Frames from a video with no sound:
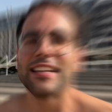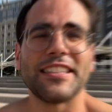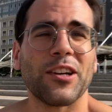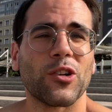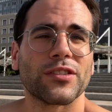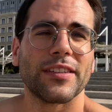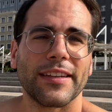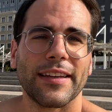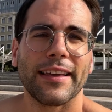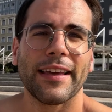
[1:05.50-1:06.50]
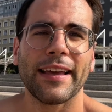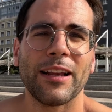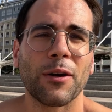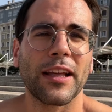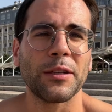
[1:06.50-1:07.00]
Chicos, el
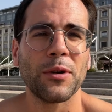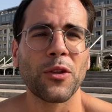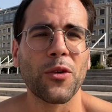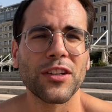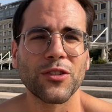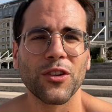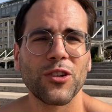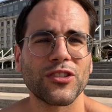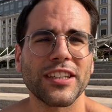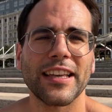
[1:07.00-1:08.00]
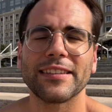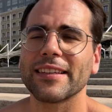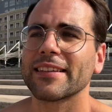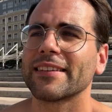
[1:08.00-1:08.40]
objetivo de todo esto es lo siguiente.